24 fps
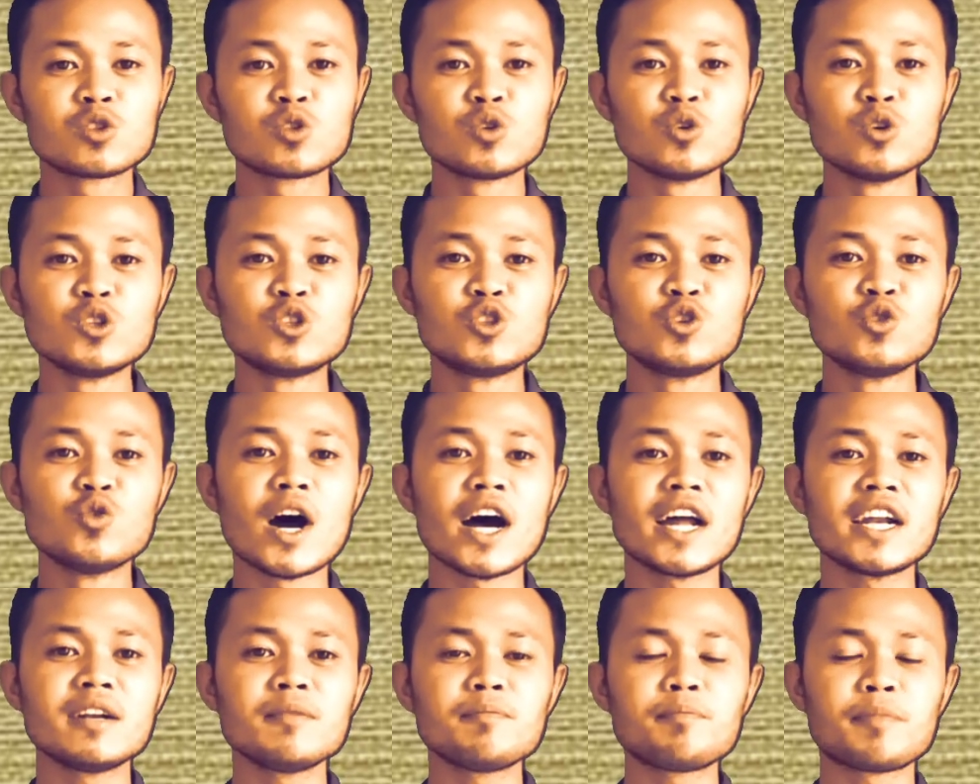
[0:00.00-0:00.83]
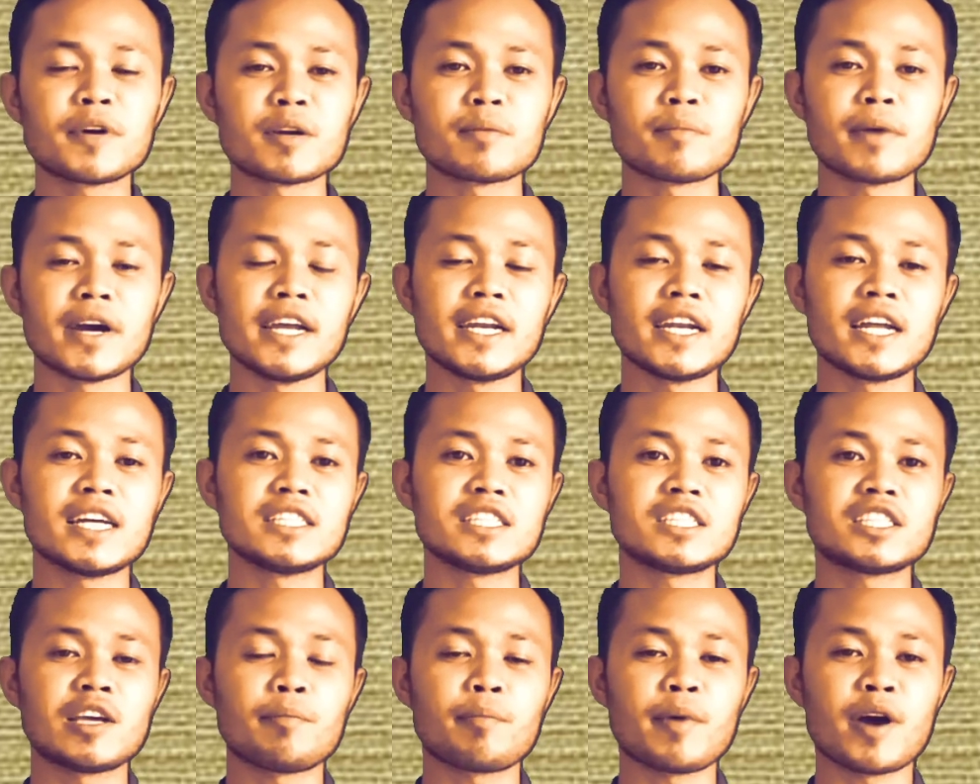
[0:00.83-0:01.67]
Tujuan
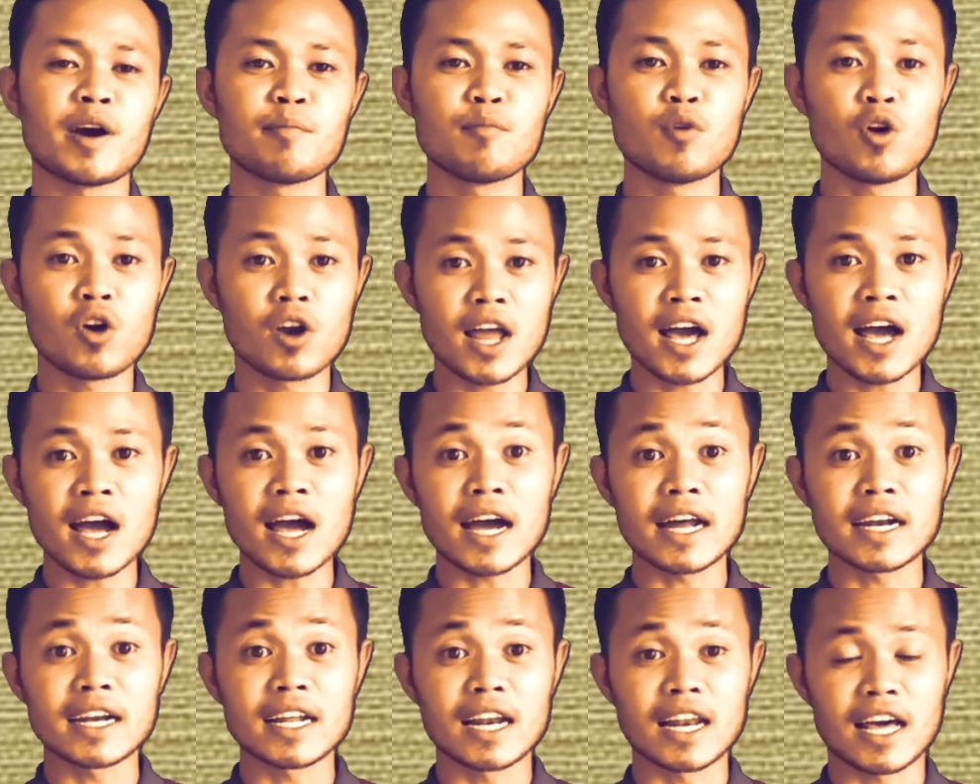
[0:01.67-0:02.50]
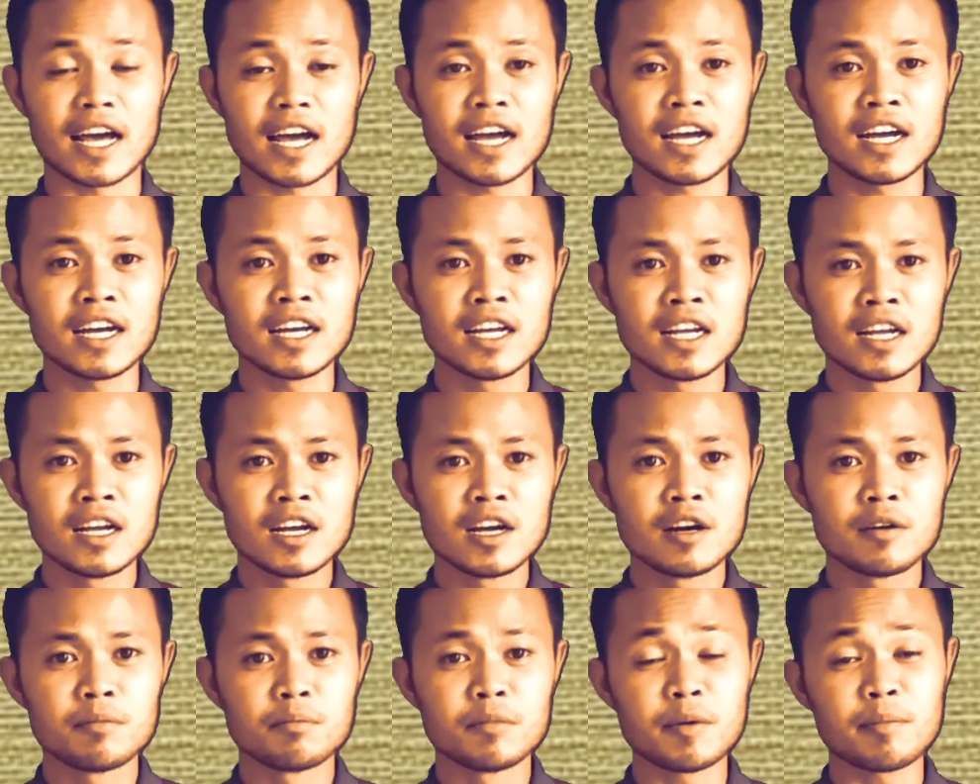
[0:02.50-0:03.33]
permainan sepak bola adalah
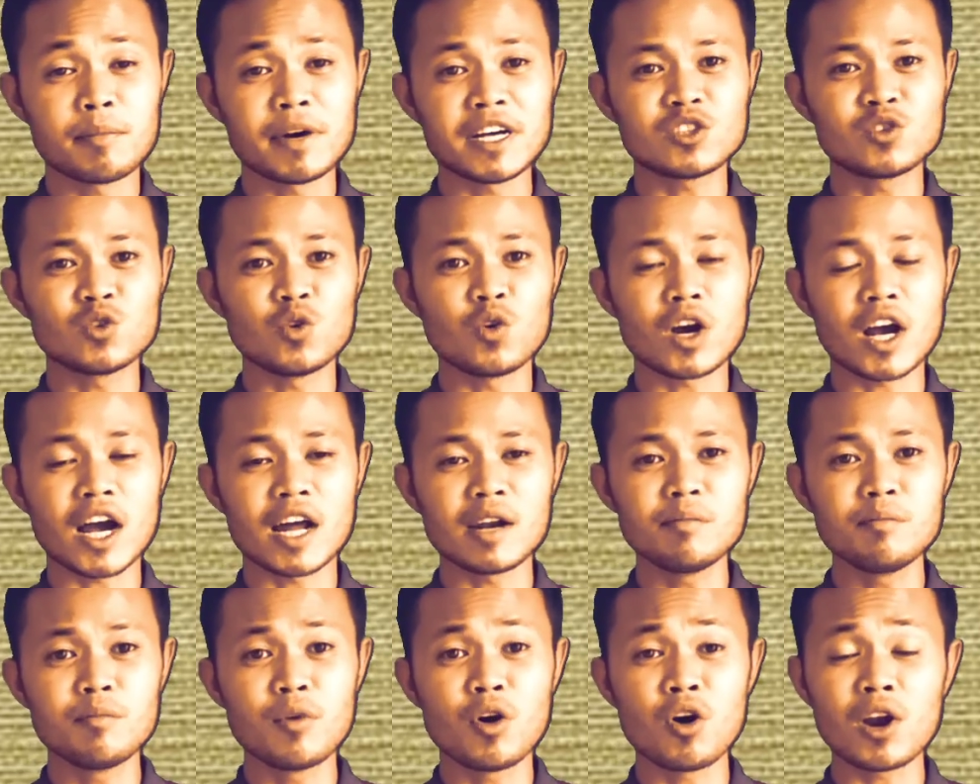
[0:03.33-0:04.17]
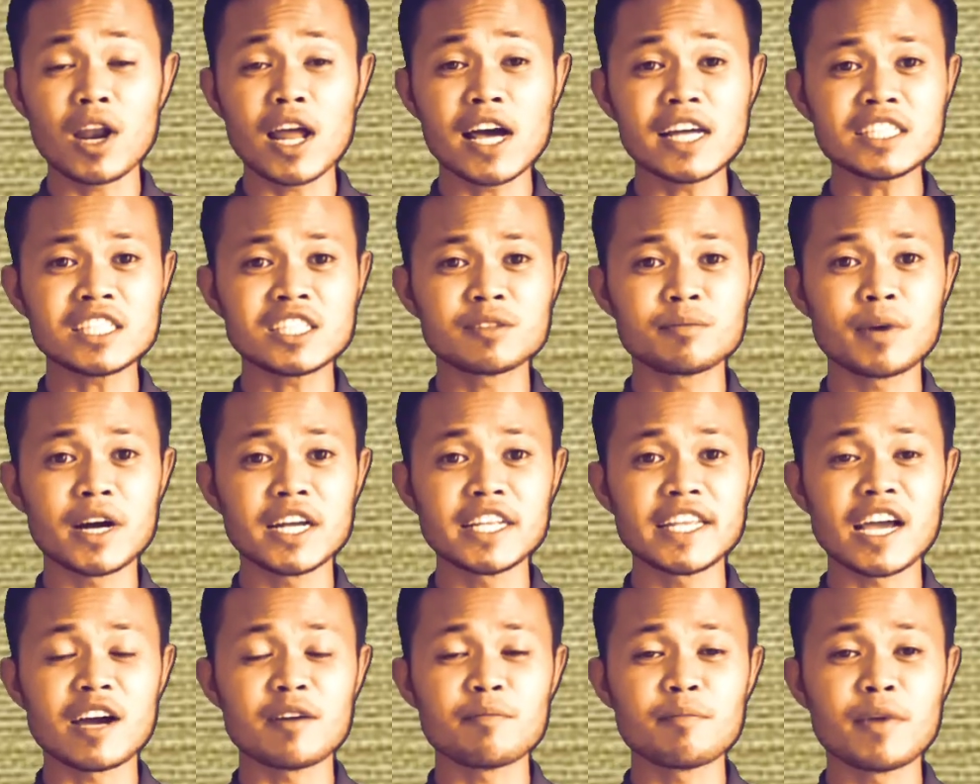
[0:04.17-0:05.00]
memasukkan bola
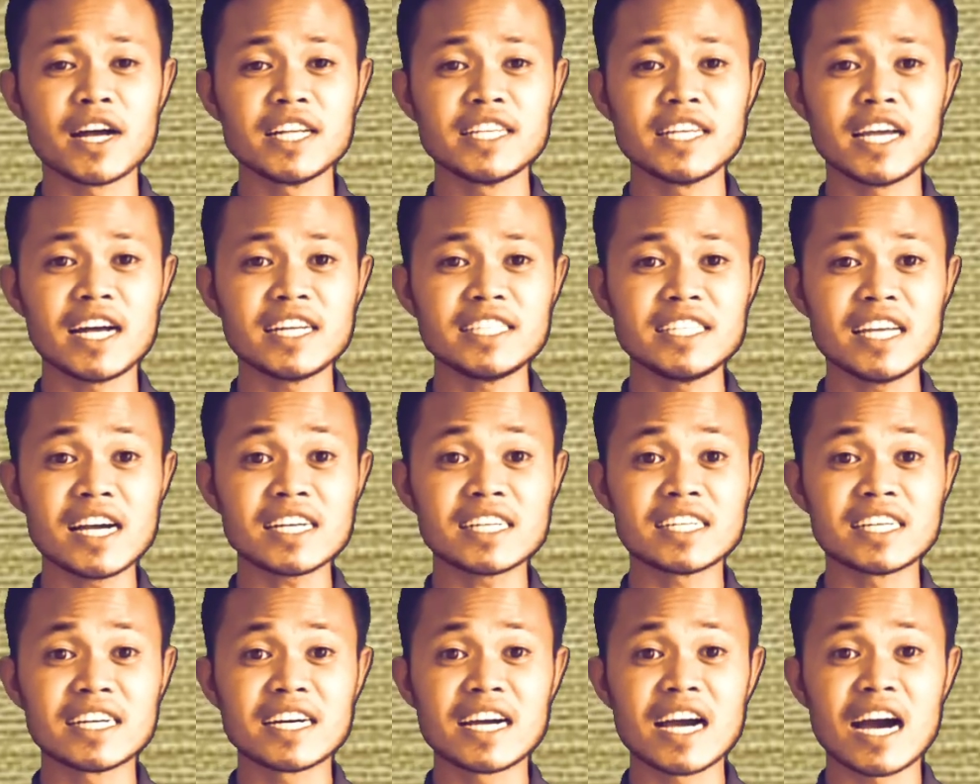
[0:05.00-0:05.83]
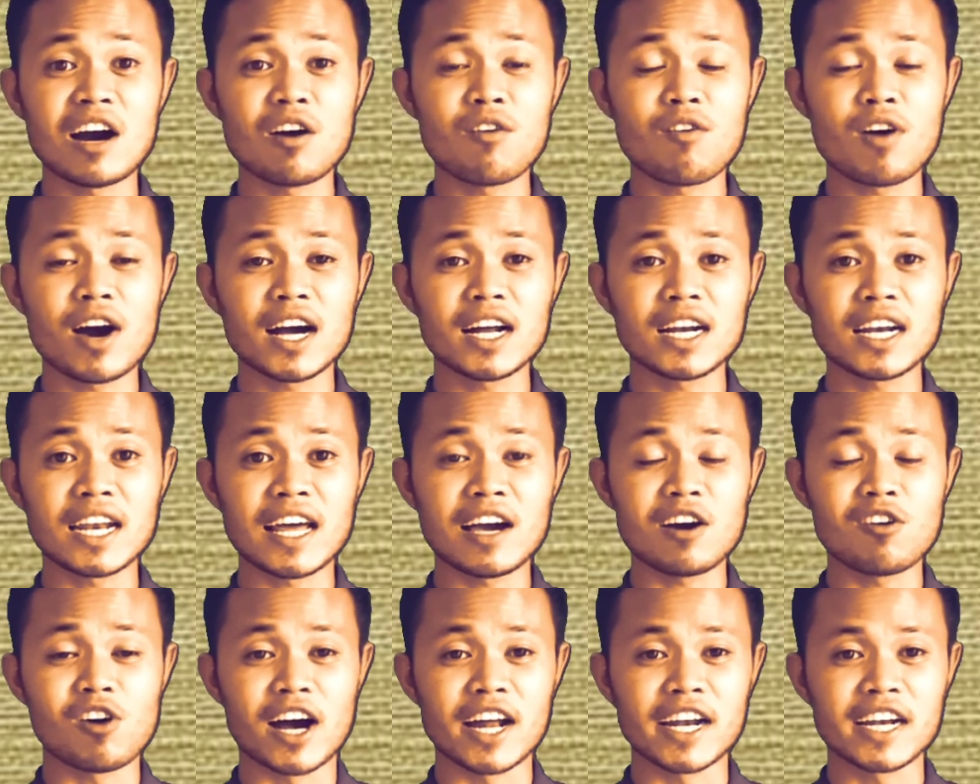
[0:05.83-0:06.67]
sebanyak-banyaknya ke gawang
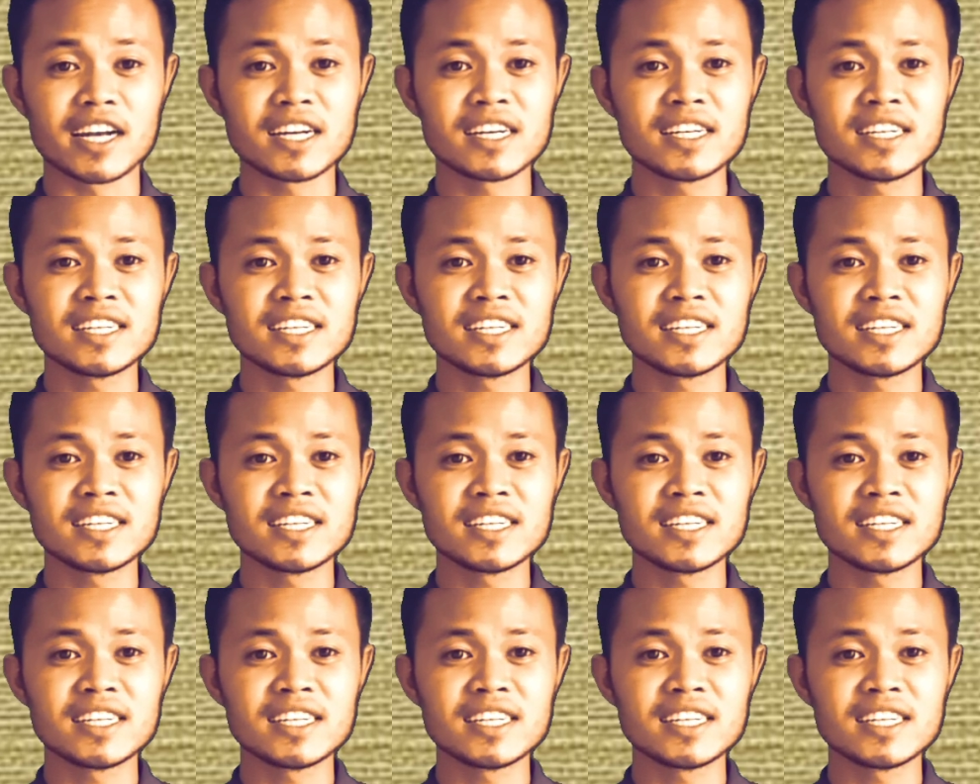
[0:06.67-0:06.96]
lawan